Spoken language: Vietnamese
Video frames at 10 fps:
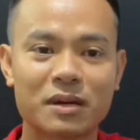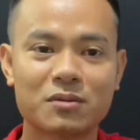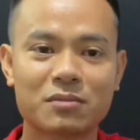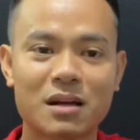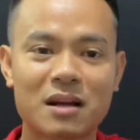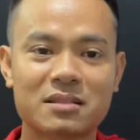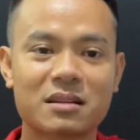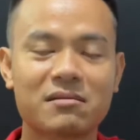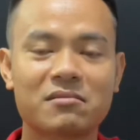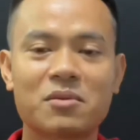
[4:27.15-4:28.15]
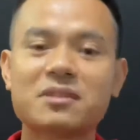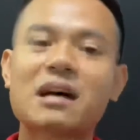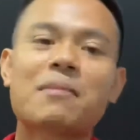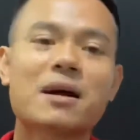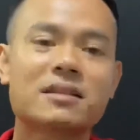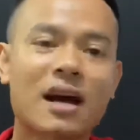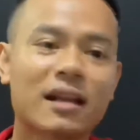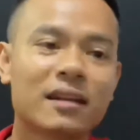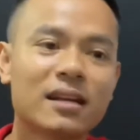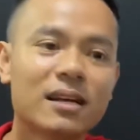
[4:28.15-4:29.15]
khiến chúng ta sẽ khuynh ra bại
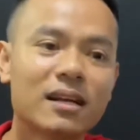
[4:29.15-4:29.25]
sản